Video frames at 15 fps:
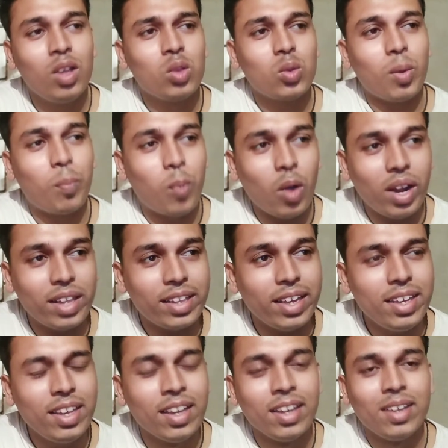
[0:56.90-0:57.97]
তো বলে
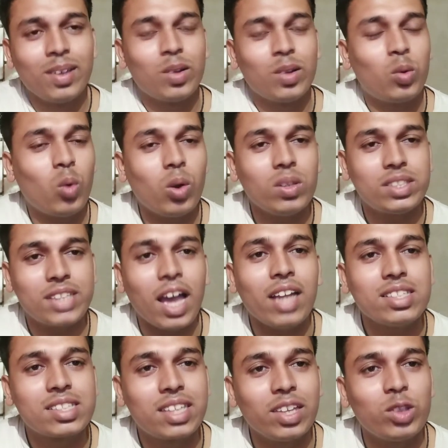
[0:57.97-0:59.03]
দেই কোনো
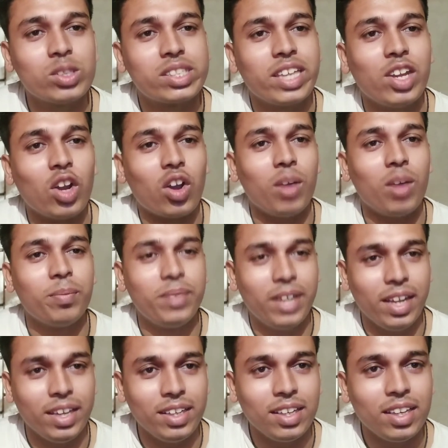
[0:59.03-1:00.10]
চান্স কিন্তু সেরকম
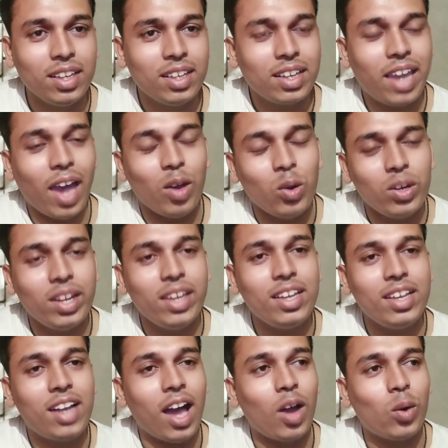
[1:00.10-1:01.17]
নেই কেন নেই
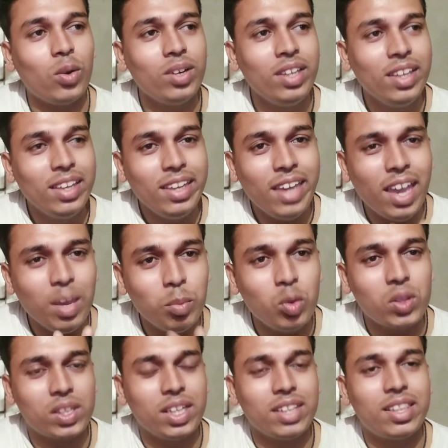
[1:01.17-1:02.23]
কারণ এই
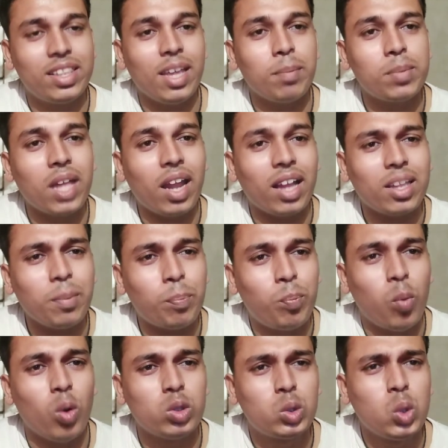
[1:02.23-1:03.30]
মুহূর্তে দেবদার হাতে
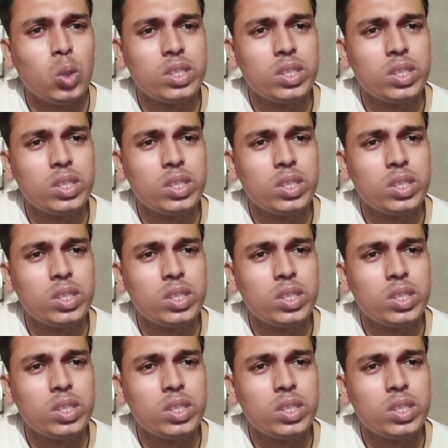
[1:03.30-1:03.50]
প্রচুর